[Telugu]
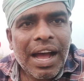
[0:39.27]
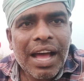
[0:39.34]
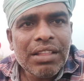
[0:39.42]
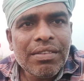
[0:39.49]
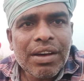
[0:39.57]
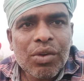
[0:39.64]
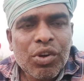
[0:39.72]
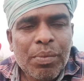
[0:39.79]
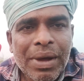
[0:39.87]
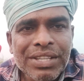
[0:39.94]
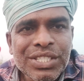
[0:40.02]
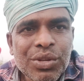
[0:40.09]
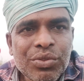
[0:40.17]
ఆదివారం ఒక
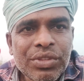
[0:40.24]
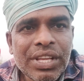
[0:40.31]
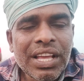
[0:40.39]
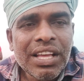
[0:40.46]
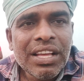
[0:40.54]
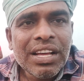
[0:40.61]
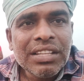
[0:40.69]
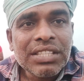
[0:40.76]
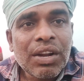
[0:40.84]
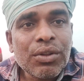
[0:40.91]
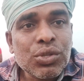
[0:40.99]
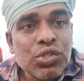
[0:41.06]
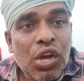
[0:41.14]
ఫంక్షన్ ఉంది
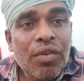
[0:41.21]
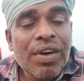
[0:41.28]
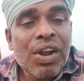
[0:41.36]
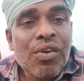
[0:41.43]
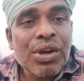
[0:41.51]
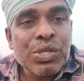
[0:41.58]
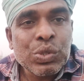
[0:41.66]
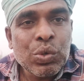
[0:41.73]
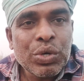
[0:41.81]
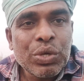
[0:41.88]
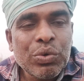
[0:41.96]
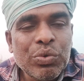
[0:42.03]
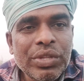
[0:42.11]
తర్వాత సోమవారం ఒక
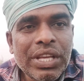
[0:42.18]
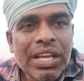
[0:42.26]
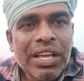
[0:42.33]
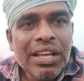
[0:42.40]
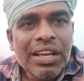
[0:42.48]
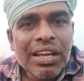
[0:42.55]
షూటింగ్ ఉంది